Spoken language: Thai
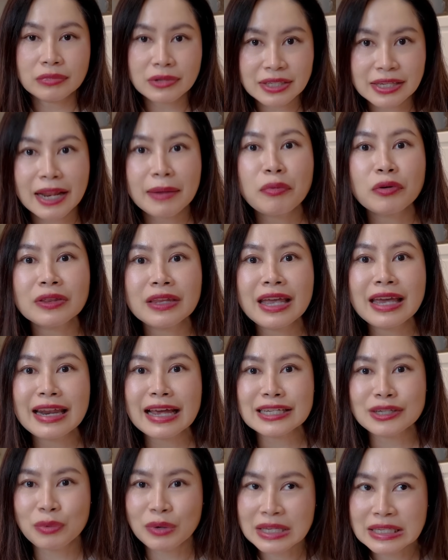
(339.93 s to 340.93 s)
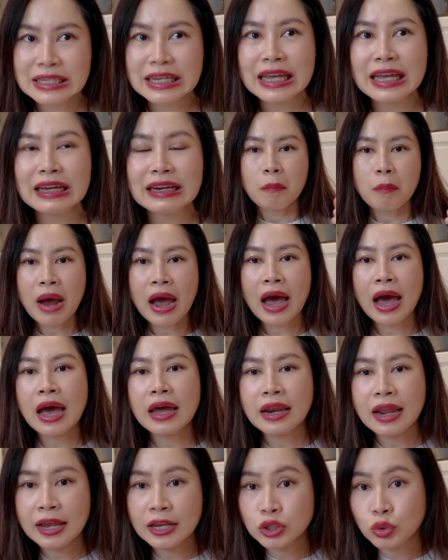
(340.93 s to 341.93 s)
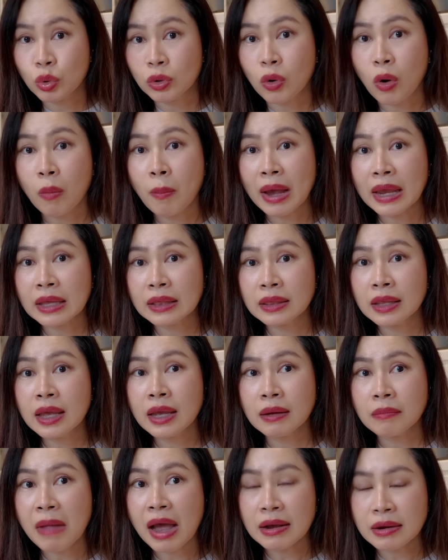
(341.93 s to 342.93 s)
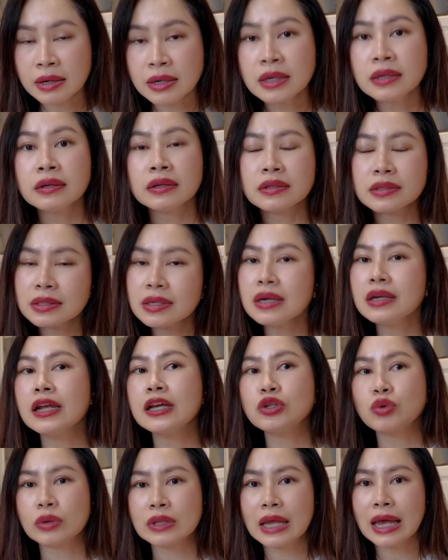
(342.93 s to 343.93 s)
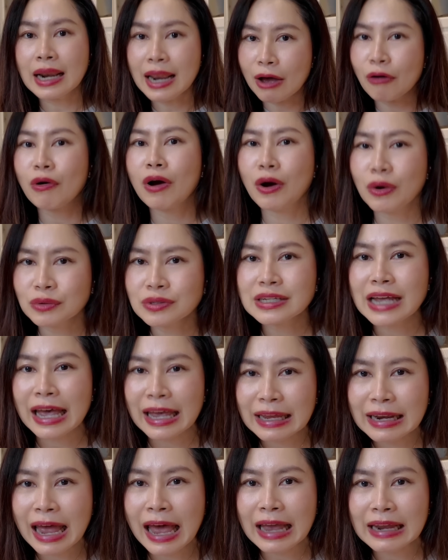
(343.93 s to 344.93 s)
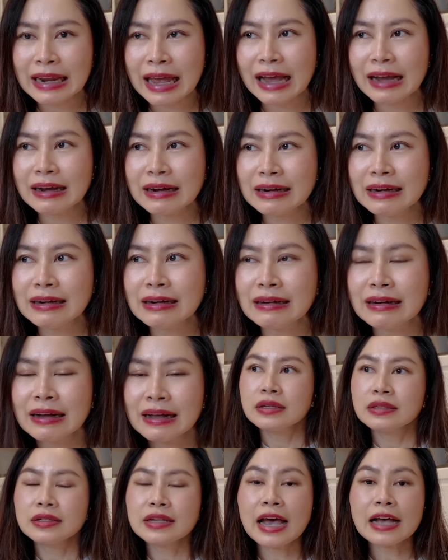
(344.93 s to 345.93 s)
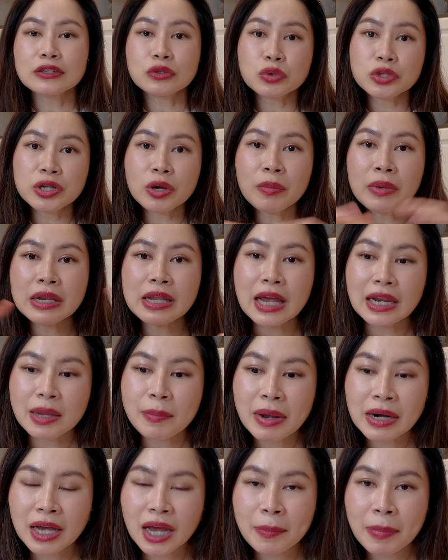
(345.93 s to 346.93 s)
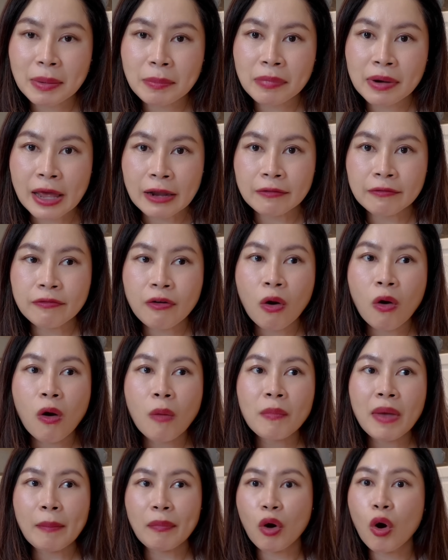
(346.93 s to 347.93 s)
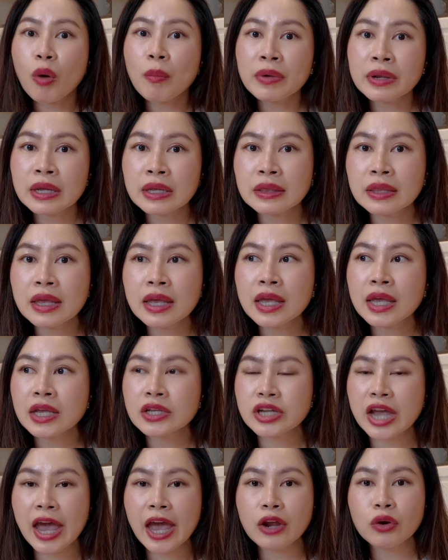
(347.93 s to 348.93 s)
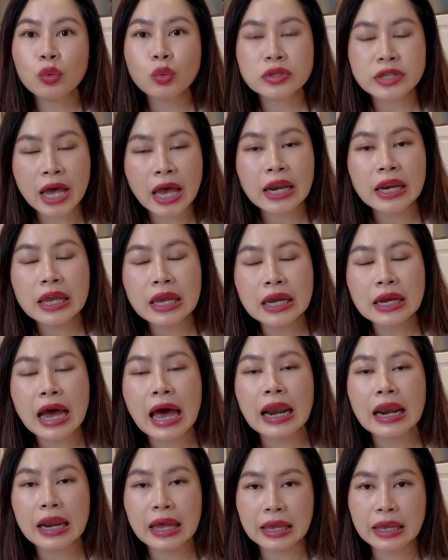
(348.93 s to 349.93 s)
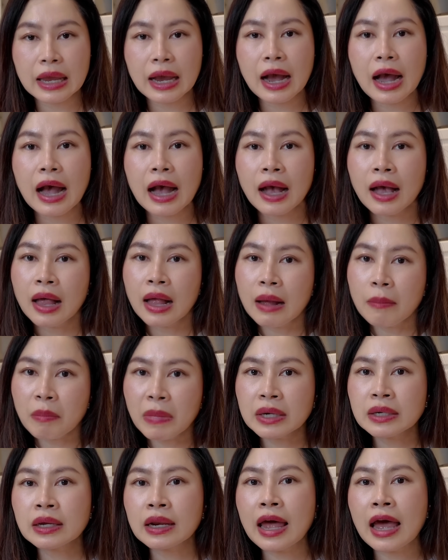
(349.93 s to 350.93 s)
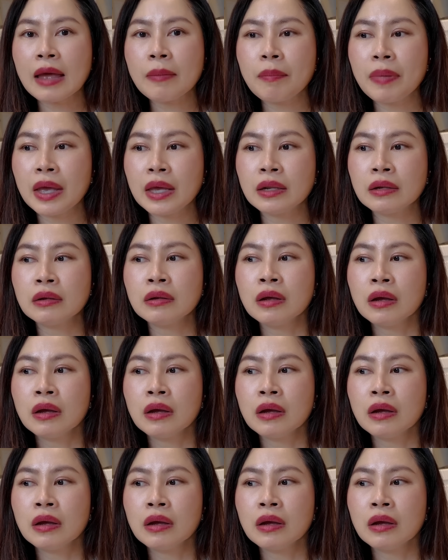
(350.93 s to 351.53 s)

เซเลบริตี้ในชีวิตจริงมาในส่วนของมาร์เก็ตติ้งมากขึ้น ซึ่งในส่วนนี้เราเข้าใจได้นะ คือจากโซเชียลมีเดียที่มันเคยเป็นแพลตฟอร์ม แบบคอมมูนิตี้แชร์นู่นแชร์นี่ กัน อะไรเงี้ยค่ะ มันกลายเป็น